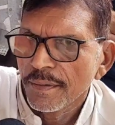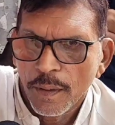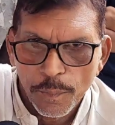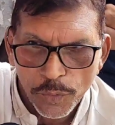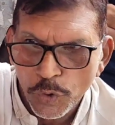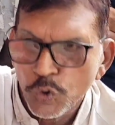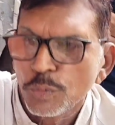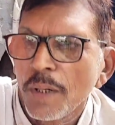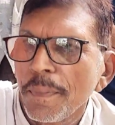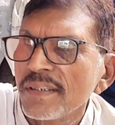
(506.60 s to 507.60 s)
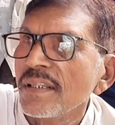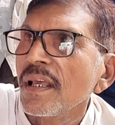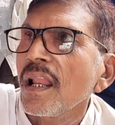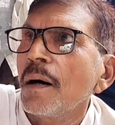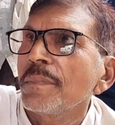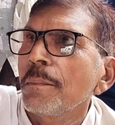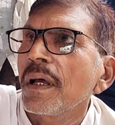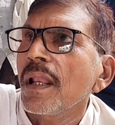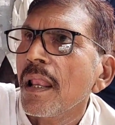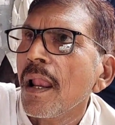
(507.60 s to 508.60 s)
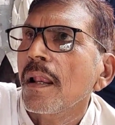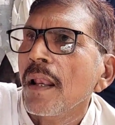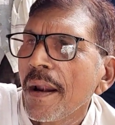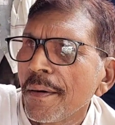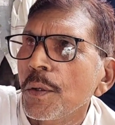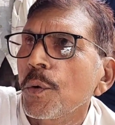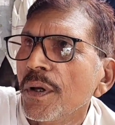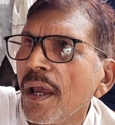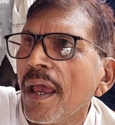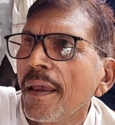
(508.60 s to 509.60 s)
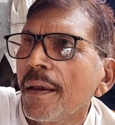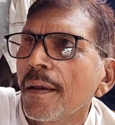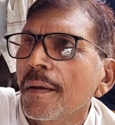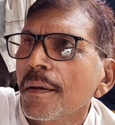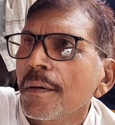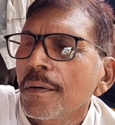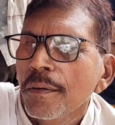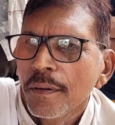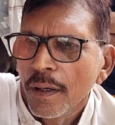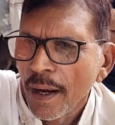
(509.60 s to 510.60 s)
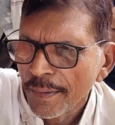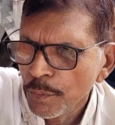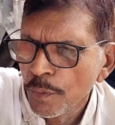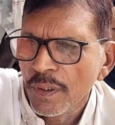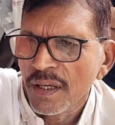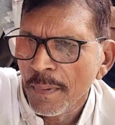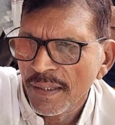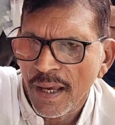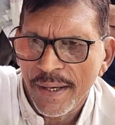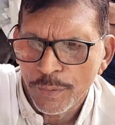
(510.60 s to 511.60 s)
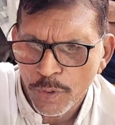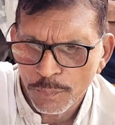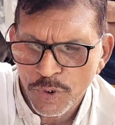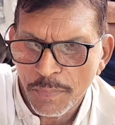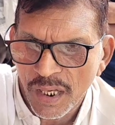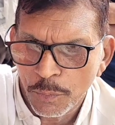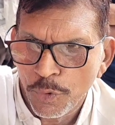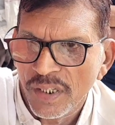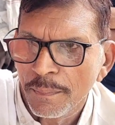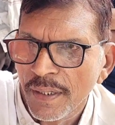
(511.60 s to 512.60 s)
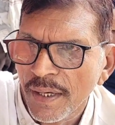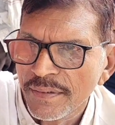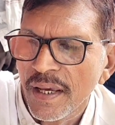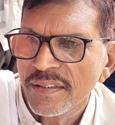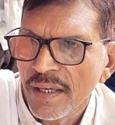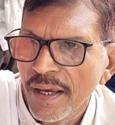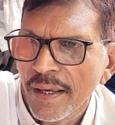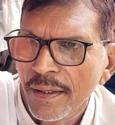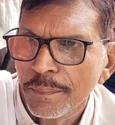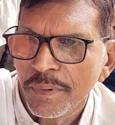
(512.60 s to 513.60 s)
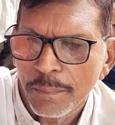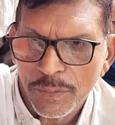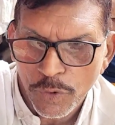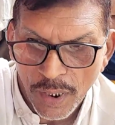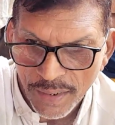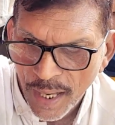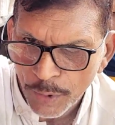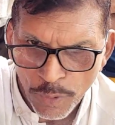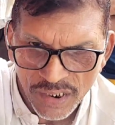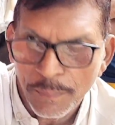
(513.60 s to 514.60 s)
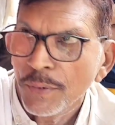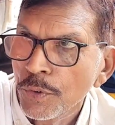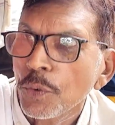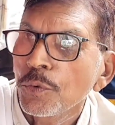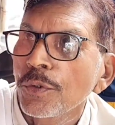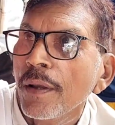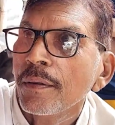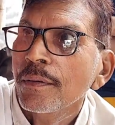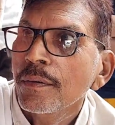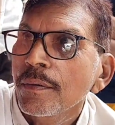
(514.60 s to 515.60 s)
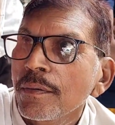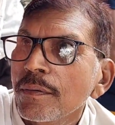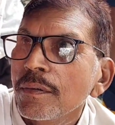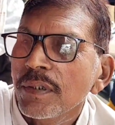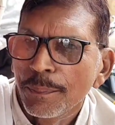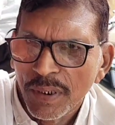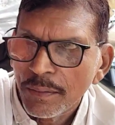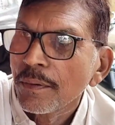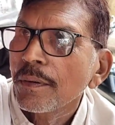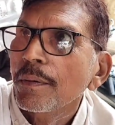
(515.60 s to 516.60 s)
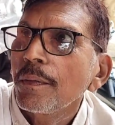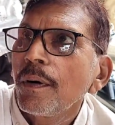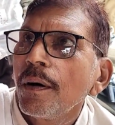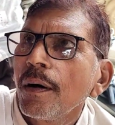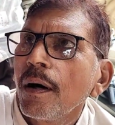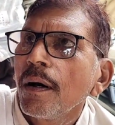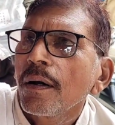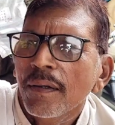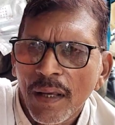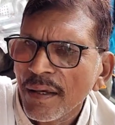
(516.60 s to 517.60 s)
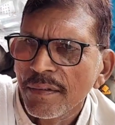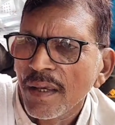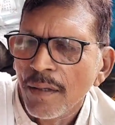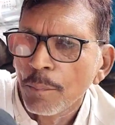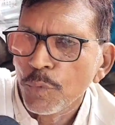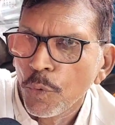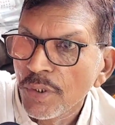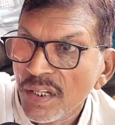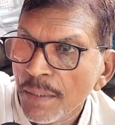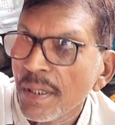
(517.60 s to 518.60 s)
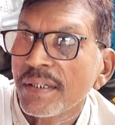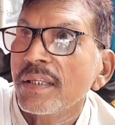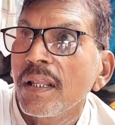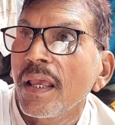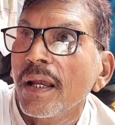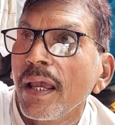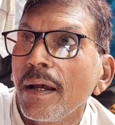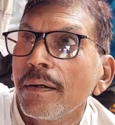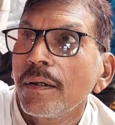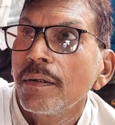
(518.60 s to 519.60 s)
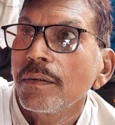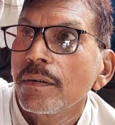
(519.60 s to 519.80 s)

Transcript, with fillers: थे हमको तो सुबह पता चला हम जब लाटरीन होके आए लाटरीन होने के बाद आए तो हमको मालूम हुआ जब ऐसा ऐसा है फिर मैं सुधर नहा धोआ के मैं चलूँ उधर जब तक वजह पता चला गया हमको वजह नहीं किस लिए गया हाँ।